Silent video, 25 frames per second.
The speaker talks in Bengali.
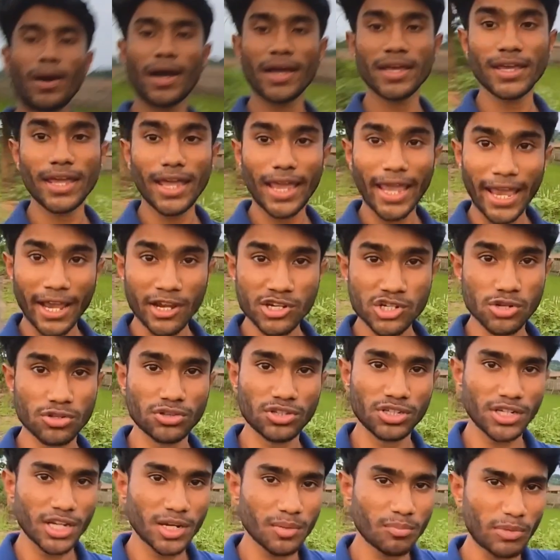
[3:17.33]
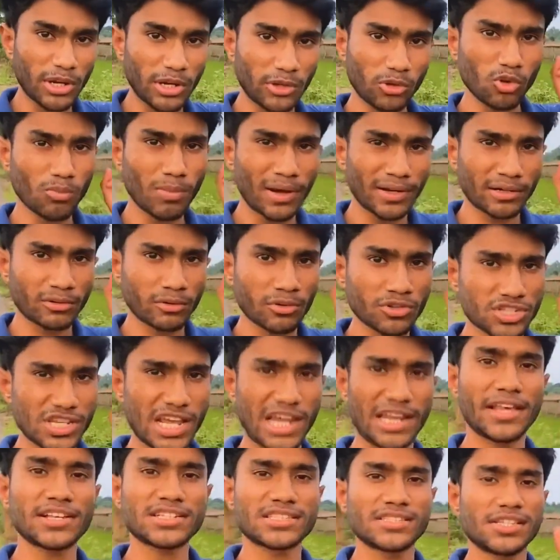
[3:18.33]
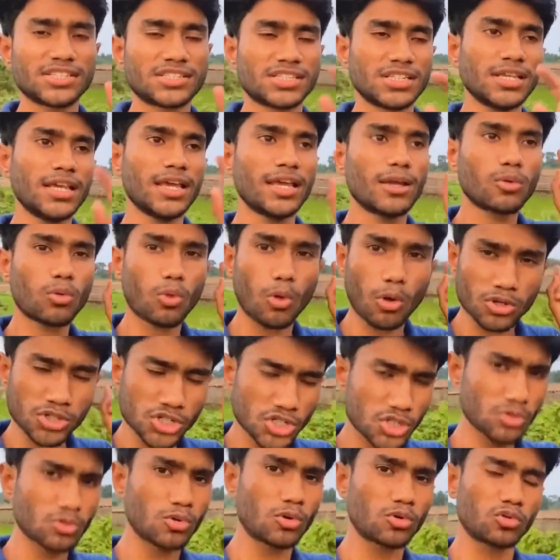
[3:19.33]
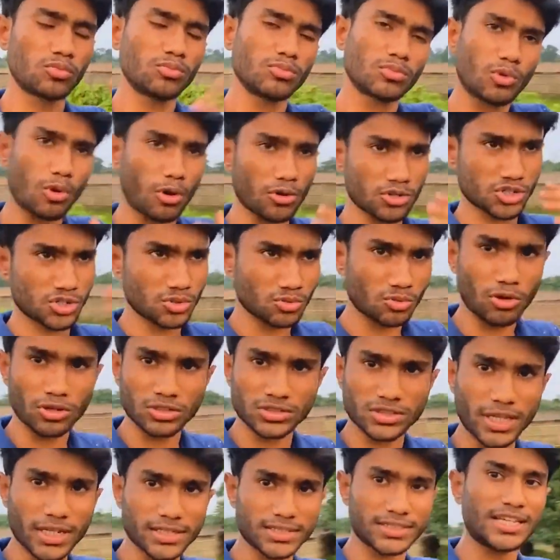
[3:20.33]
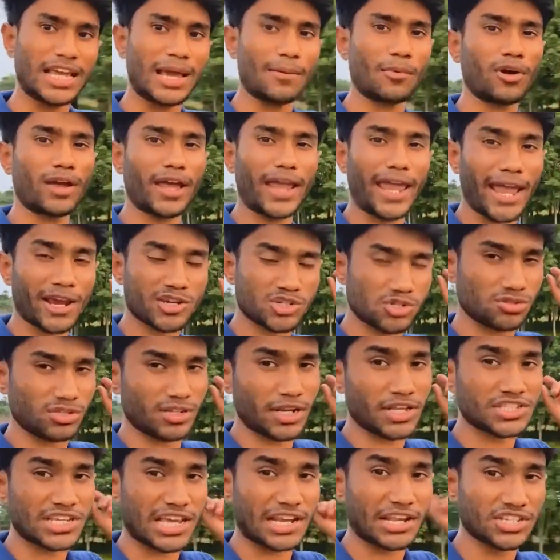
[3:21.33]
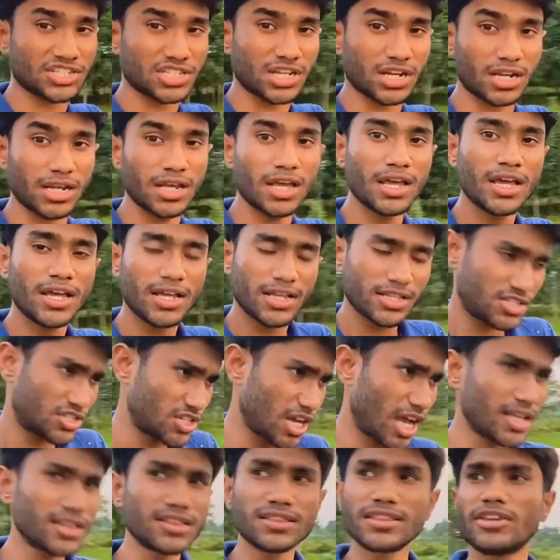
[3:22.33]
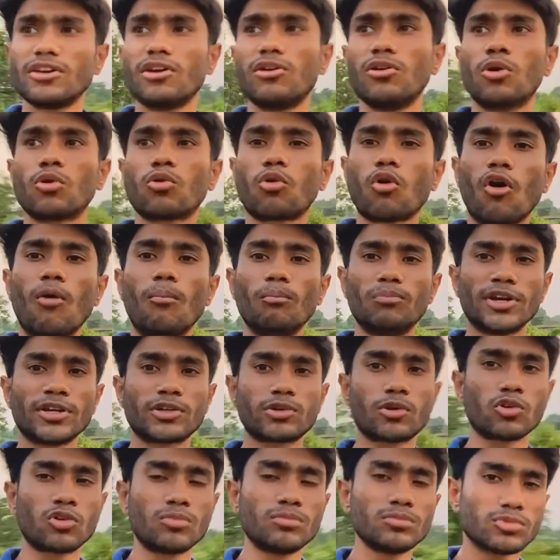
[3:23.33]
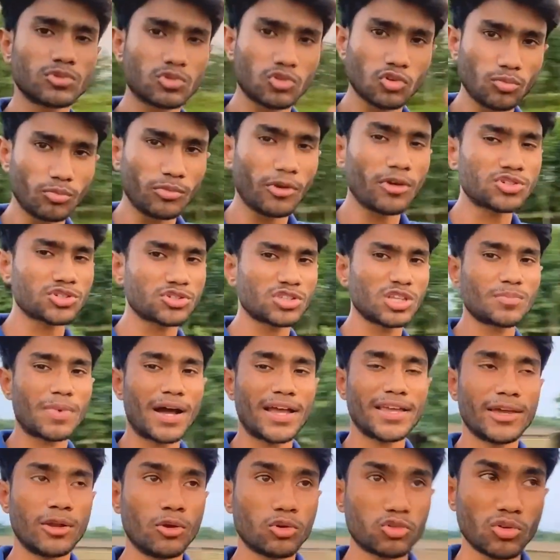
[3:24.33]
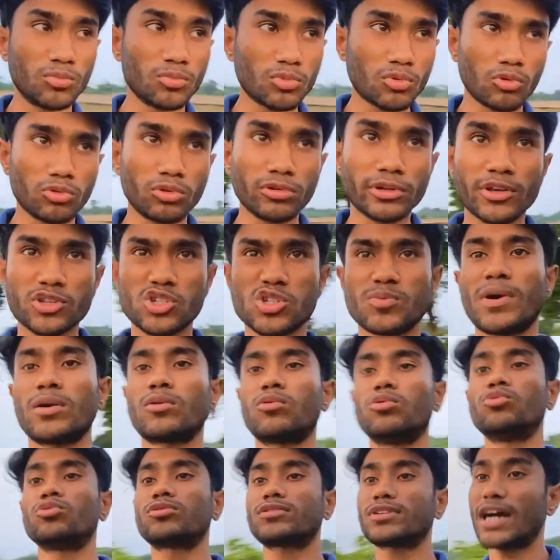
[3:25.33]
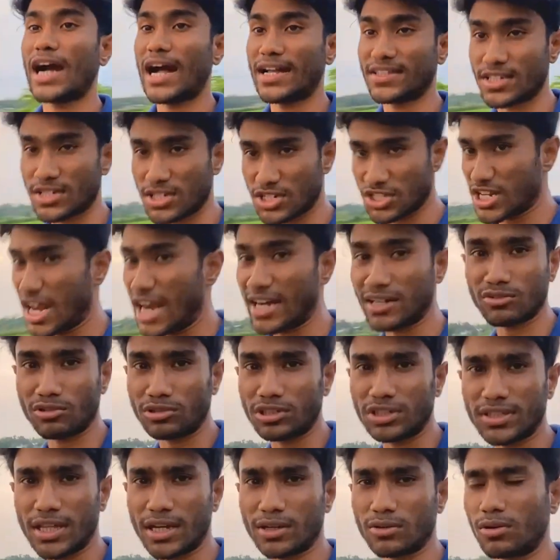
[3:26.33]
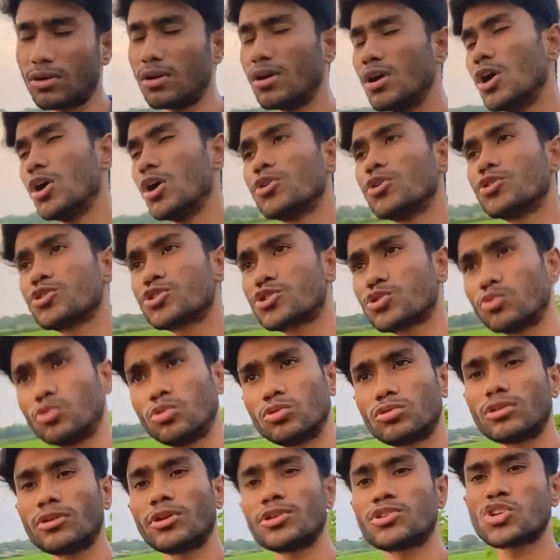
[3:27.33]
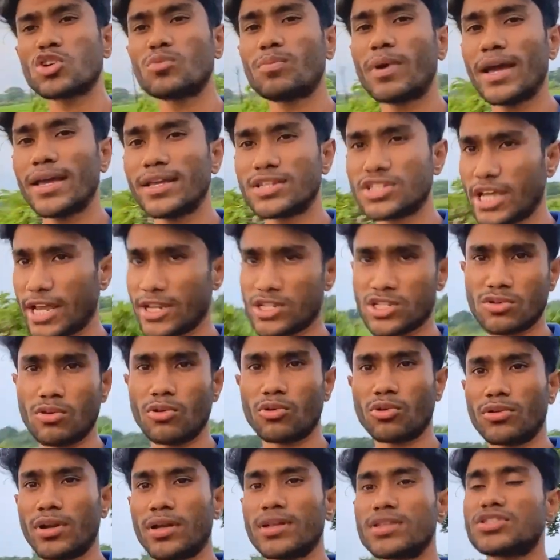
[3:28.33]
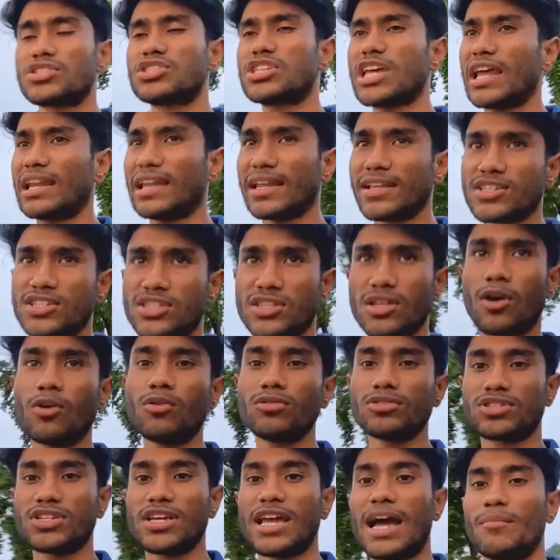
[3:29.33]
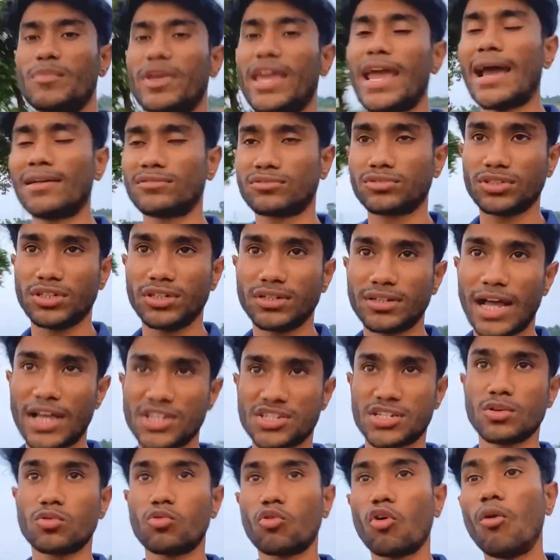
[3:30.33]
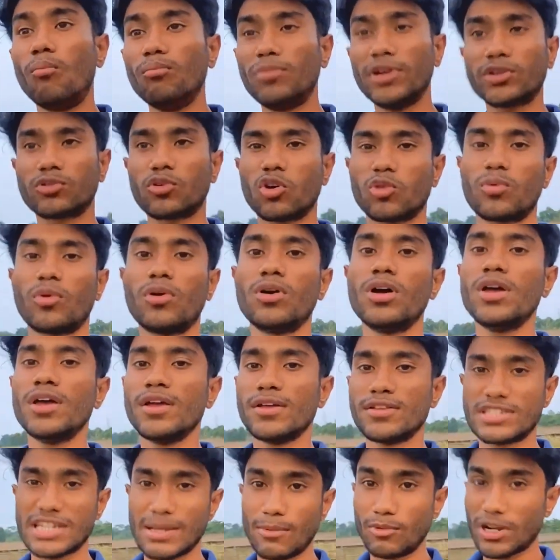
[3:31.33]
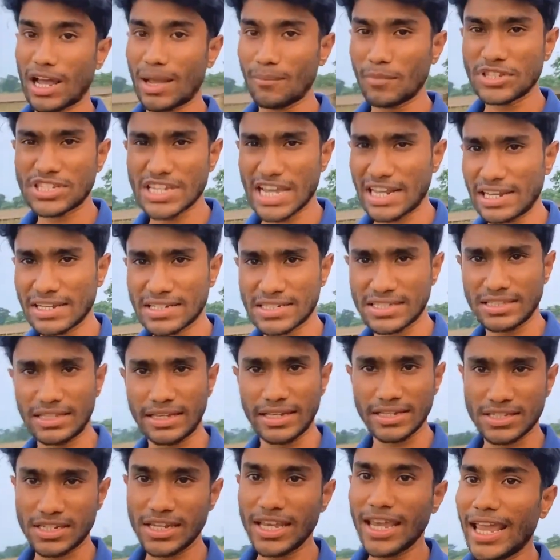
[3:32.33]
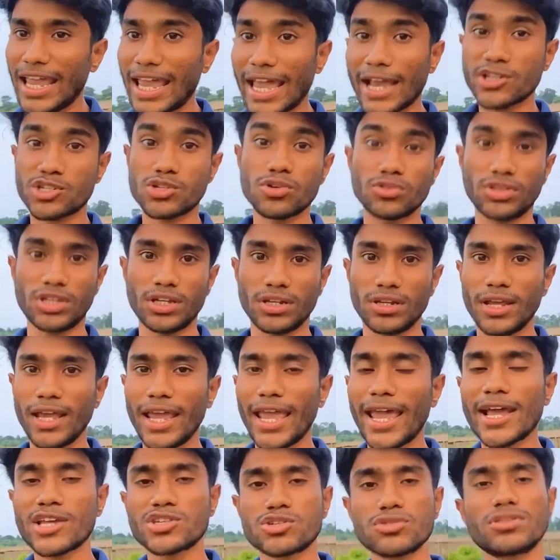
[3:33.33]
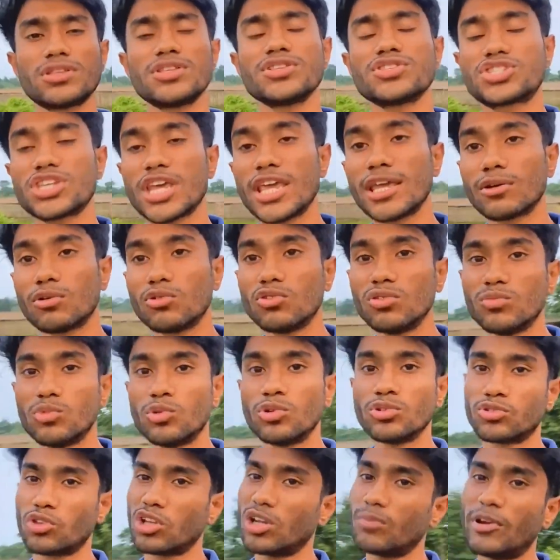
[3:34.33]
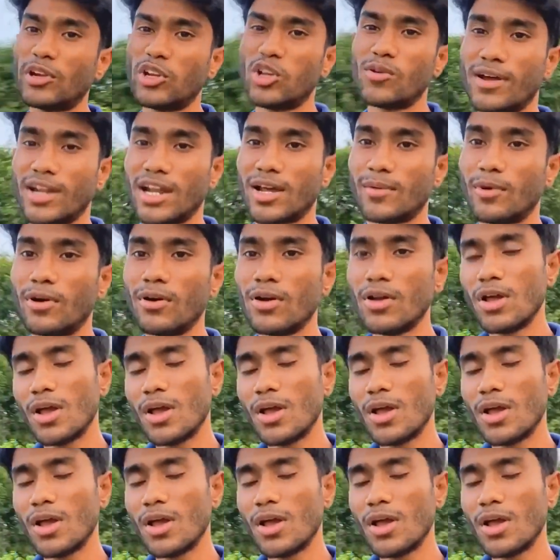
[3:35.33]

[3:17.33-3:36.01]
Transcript: ভাই একশো দিনের ভিডিও বানানোর চ্যালেঞ্জ নিছি কষ্ট করুম কষ্ট করতে আসি এবং একশো দিনের চ্যালেঞ্জটারে জান দিয়ে হইলেও কমপ্লিট করুম তুমিও যদি ভাই এরকম কোনো কিছু বা কোনো কাজ স্টার্ট করে থাকো শুরু করেছো ভাই শেষ করো না চ্যালেঞ্জ নাও যে আমি এতদিন কাজটা কমপ্লিট করব যেমন আমি চ্যালেঞ্জ নিয়েছি একশো দিন একশো দিন যে কোনো মুহূর্তে ভিডিও বানাবো